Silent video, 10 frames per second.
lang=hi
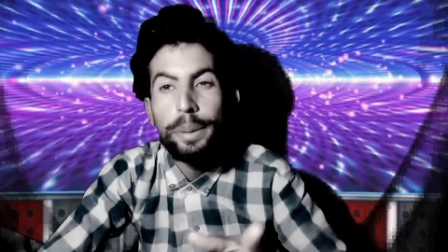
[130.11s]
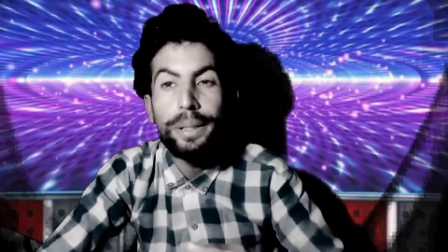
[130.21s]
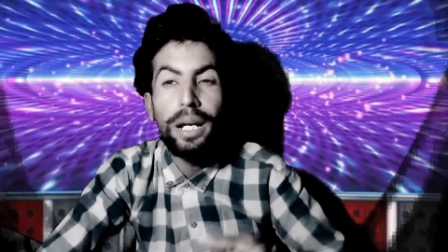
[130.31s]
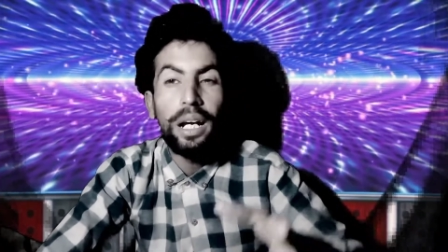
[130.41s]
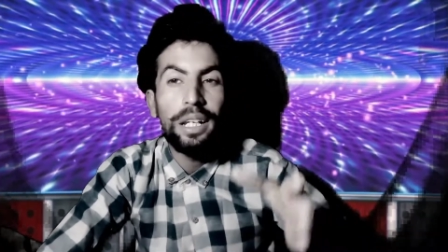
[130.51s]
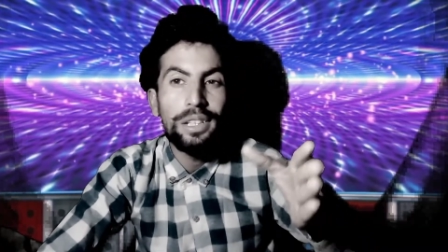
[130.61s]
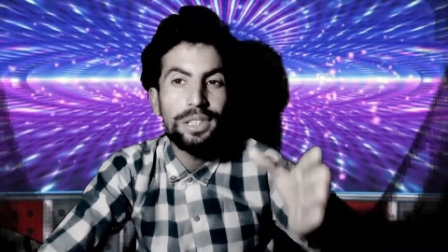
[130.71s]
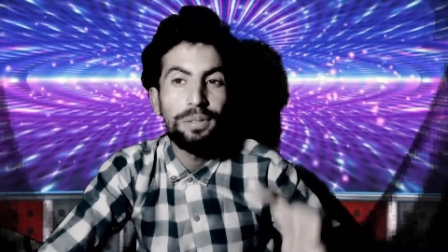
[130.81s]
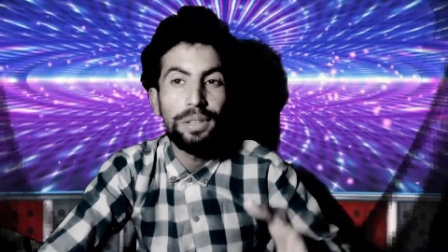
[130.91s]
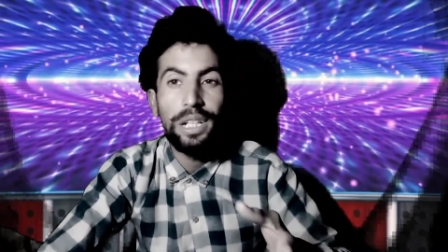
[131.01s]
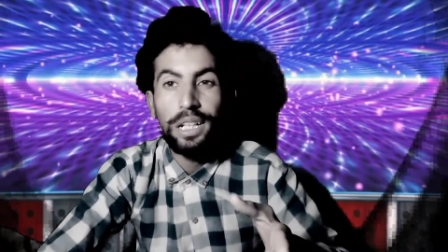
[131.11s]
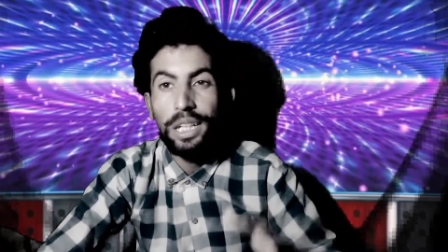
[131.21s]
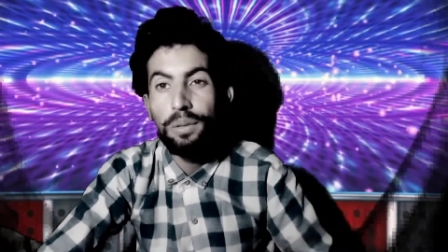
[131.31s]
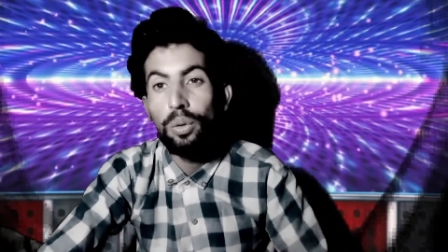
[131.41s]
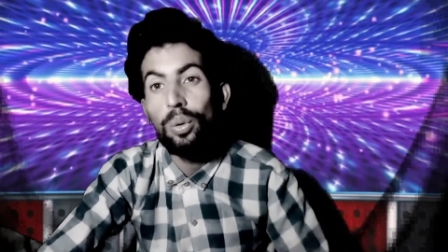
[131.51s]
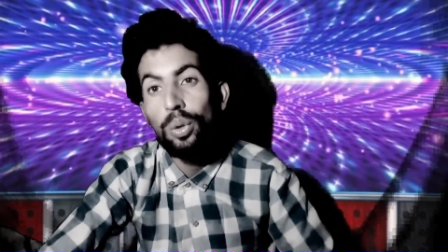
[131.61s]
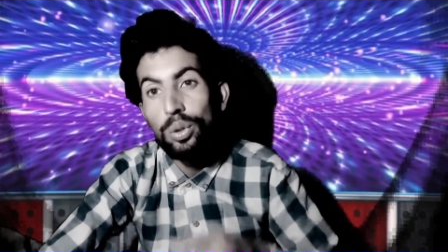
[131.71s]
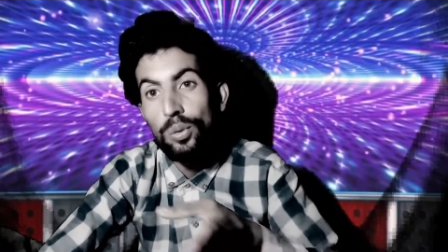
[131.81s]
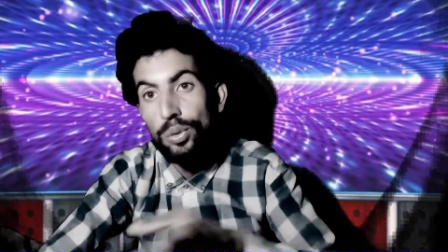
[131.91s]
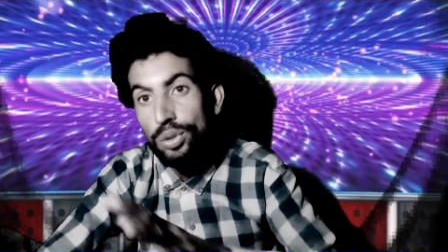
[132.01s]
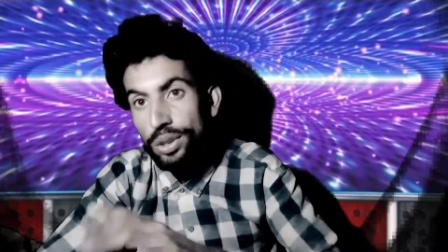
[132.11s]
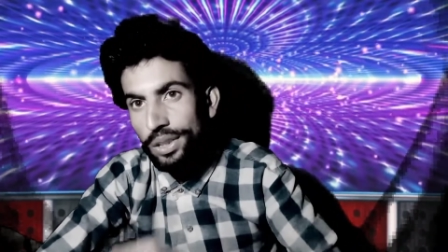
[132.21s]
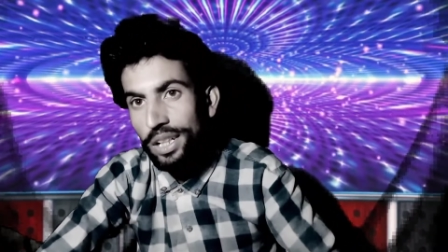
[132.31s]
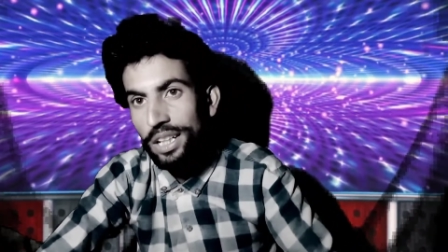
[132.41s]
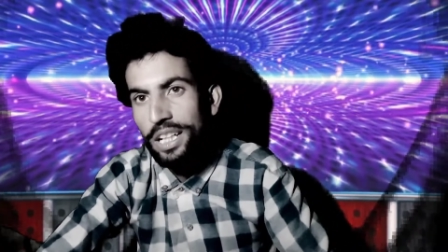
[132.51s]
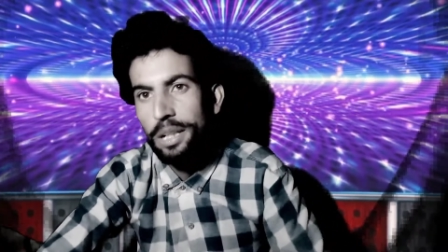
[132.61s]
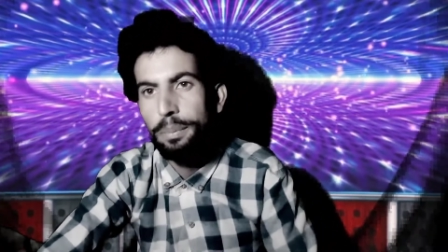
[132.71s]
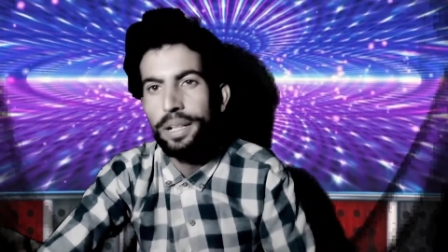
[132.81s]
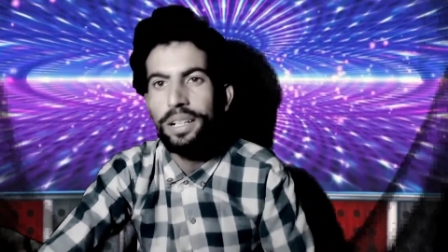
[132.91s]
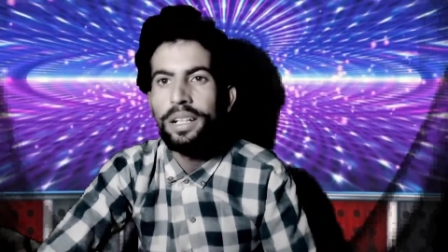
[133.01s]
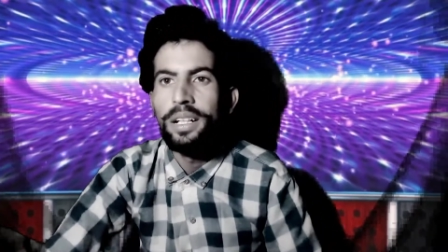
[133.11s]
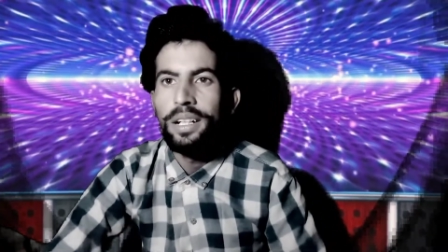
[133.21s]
बिना इस वजह के वो खुद उस ट्रेडिंग पर